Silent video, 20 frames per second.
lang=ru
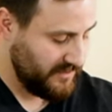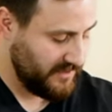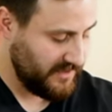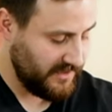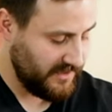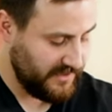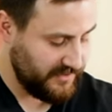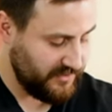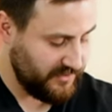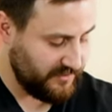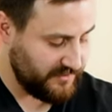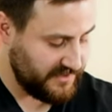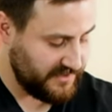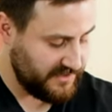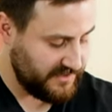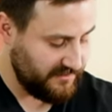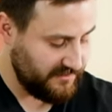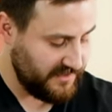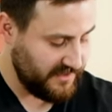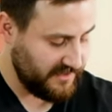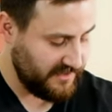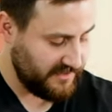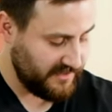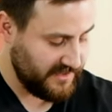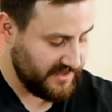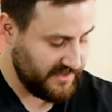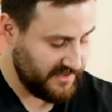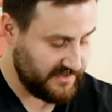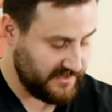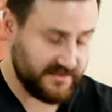кладем себе
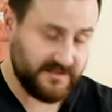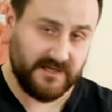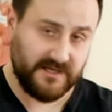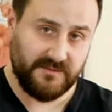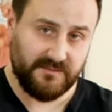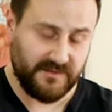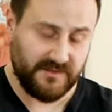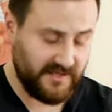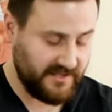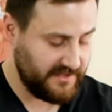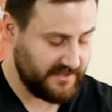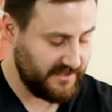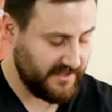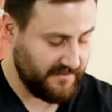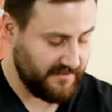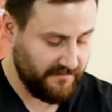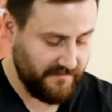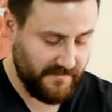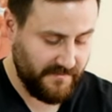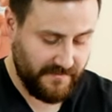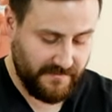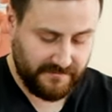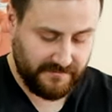на сгиб локтя